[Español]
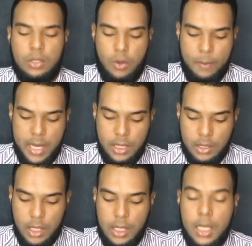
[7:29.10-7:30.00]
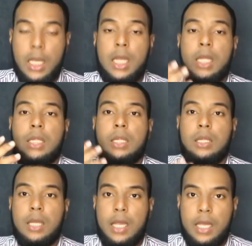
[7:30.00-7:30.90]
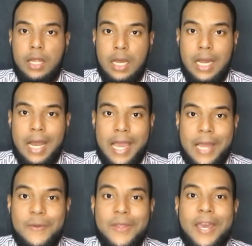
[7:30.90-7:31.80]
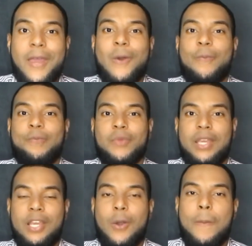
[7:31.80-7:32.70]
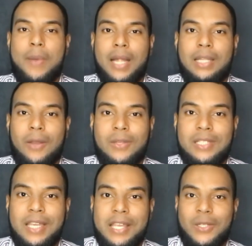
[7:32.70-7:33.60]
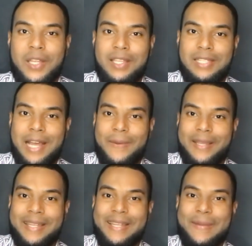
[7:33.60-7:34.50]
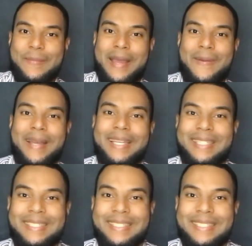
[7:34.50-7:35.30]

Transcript: Comenten, denle like al video y compártanlo. Así que ya ustedes saben. Bye bye.